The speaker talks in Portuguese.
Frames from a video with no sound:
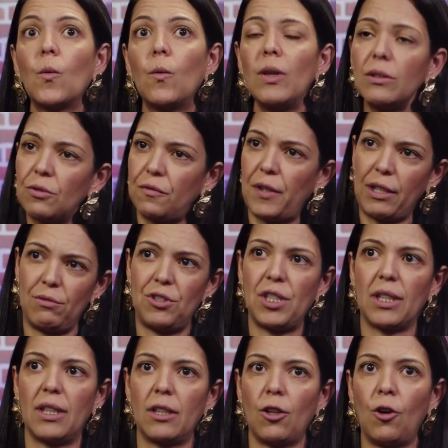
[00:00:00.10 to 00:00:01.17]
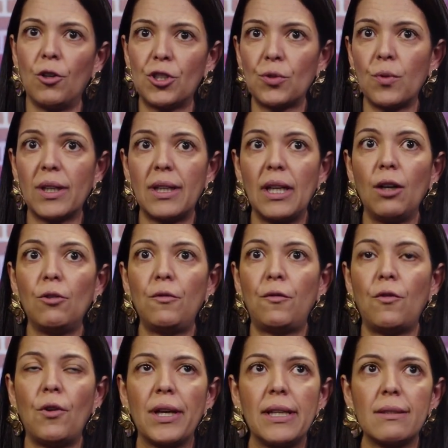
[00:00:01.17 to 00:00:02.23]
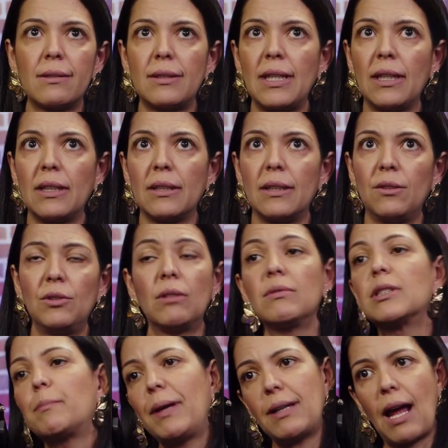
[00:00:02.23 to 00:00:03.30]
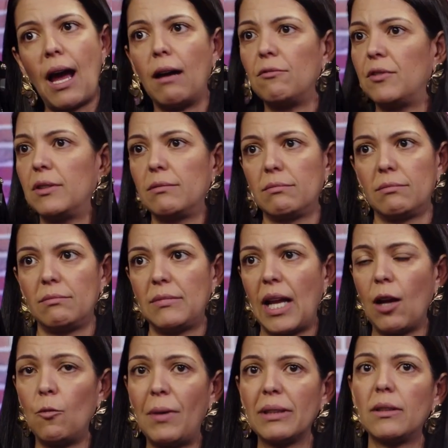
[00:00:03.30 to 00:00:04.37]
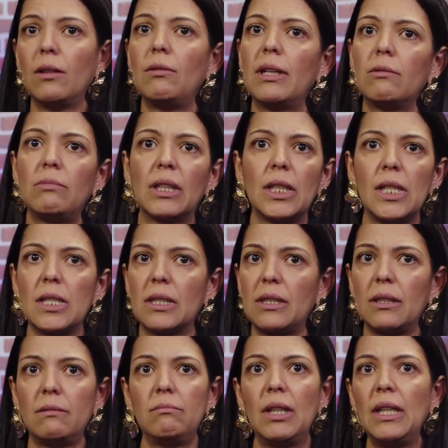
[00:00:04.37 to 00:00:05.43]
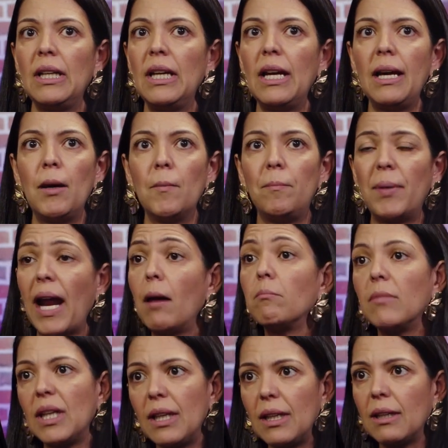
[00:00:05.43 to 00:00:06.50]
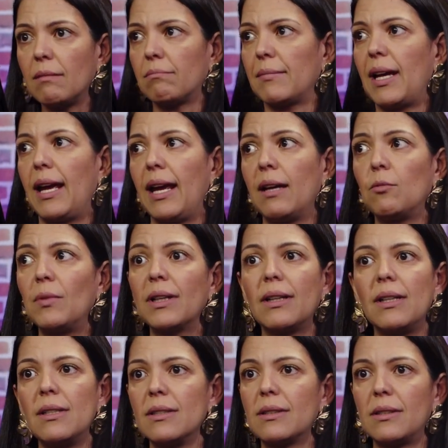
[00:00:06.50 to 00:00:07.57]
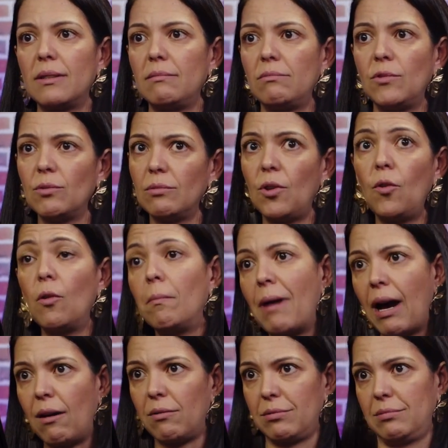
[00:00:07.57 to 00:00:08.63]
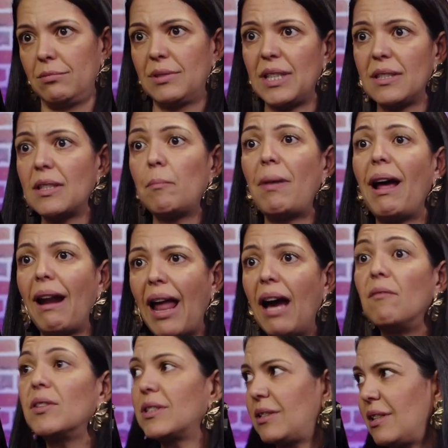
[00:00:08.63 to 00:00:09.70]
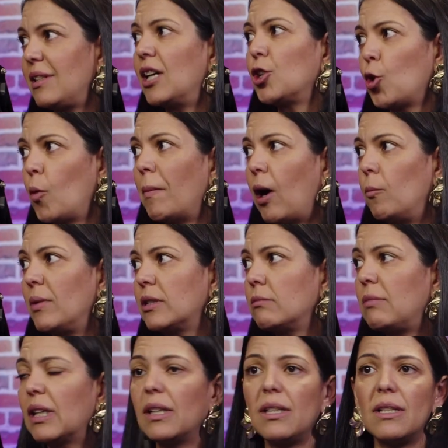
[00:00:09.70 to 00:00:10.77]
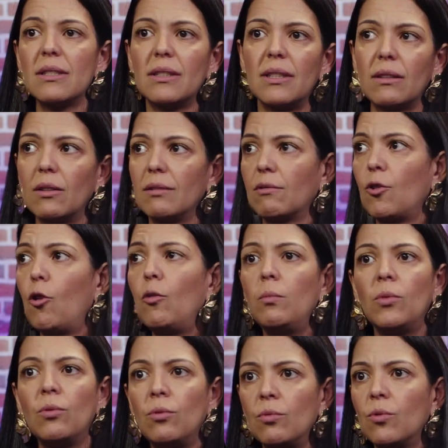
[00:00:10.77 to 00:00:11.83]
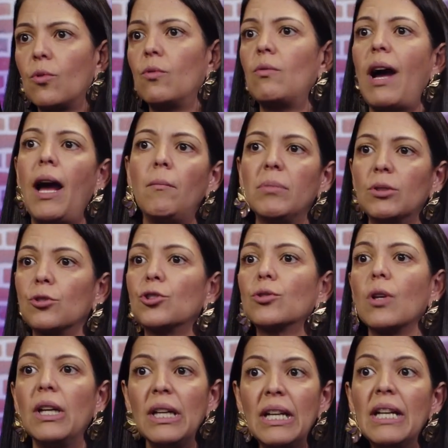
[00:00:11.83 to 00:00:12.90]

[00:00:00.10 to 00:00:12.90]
quando veio o diagnóstico, aquilo foi assim, eu não esperava, né? O Mateu era uma criança para mim era uma criança normal. Não sei se a palavra seria normal, mas uma criança comum, com hábitos, sem nenhum sintoma